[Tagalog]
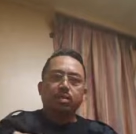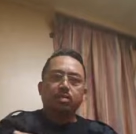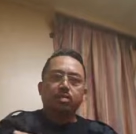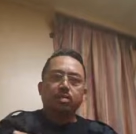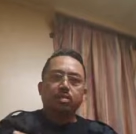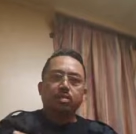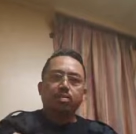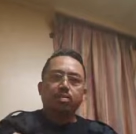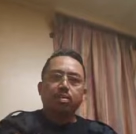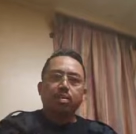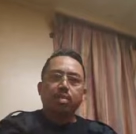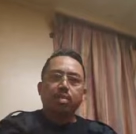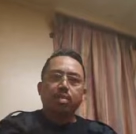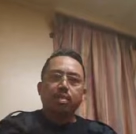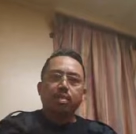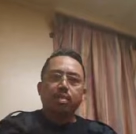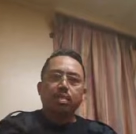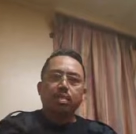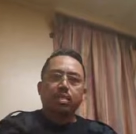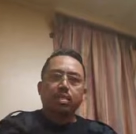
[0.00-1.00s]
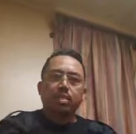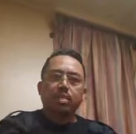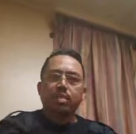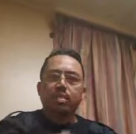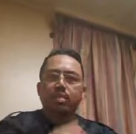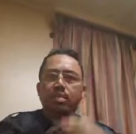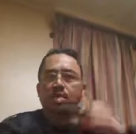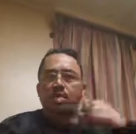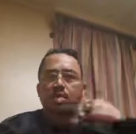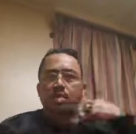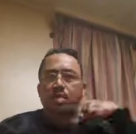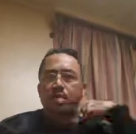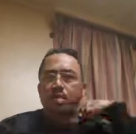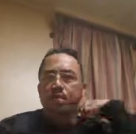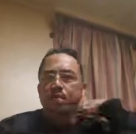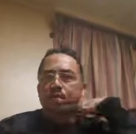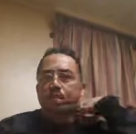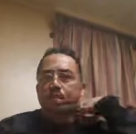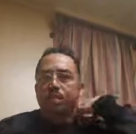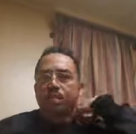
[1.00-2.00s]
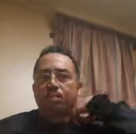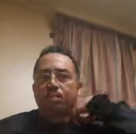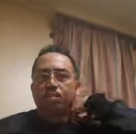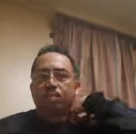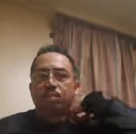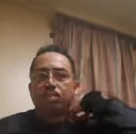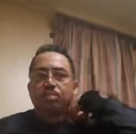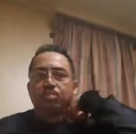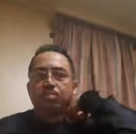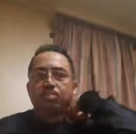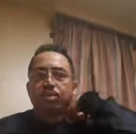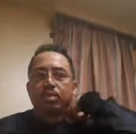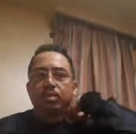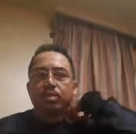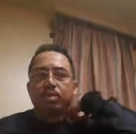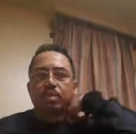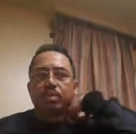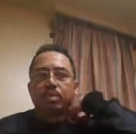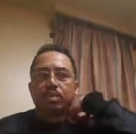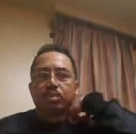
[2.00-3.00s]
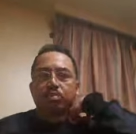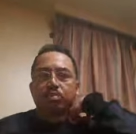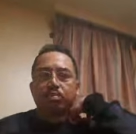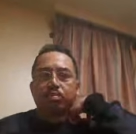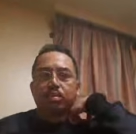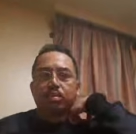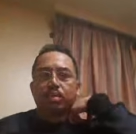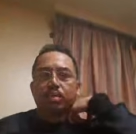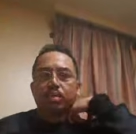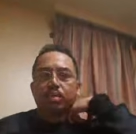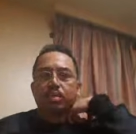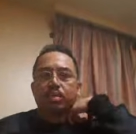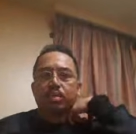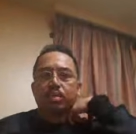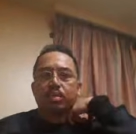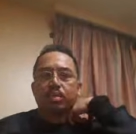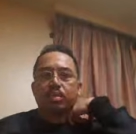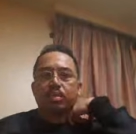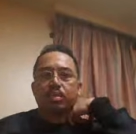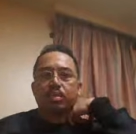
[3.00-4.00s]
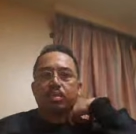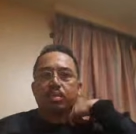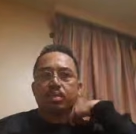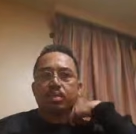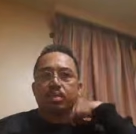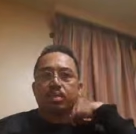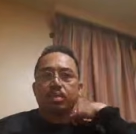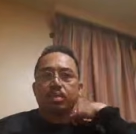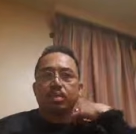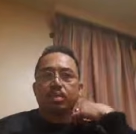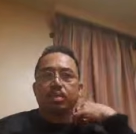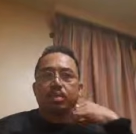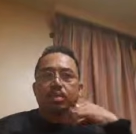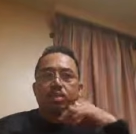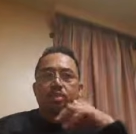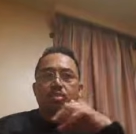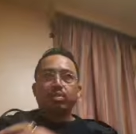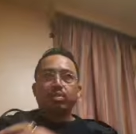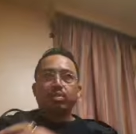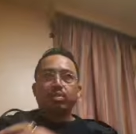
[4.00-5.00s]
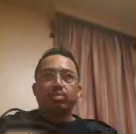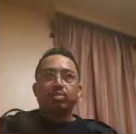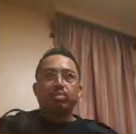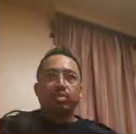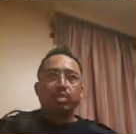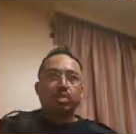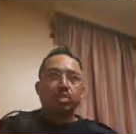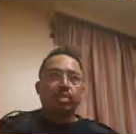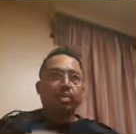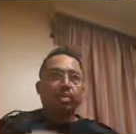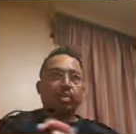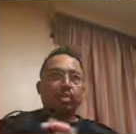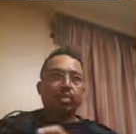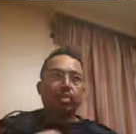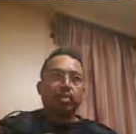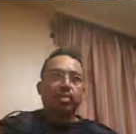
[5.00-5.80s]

wag nyo i-delete kasi sayang eh lalo na kung may nanood na so wag nyo i-delete